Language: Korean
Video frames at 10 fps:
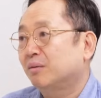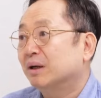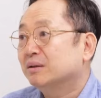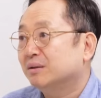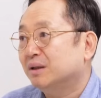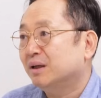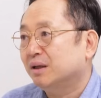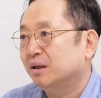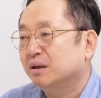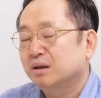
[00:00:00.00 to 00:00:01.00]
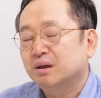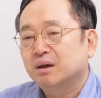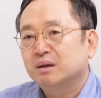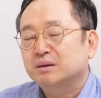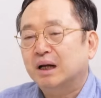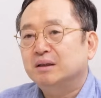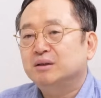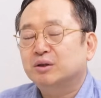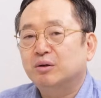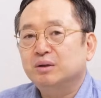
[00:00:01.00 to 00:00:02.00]
와서인데
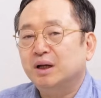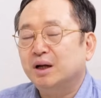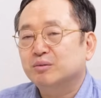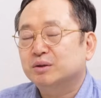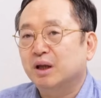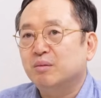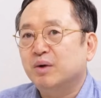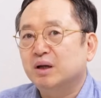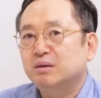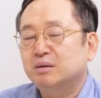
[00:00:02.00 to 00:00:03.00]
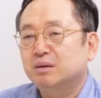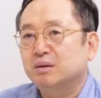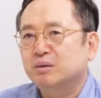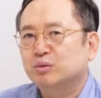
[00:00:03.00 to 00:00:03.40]
사실 청나라도 대만을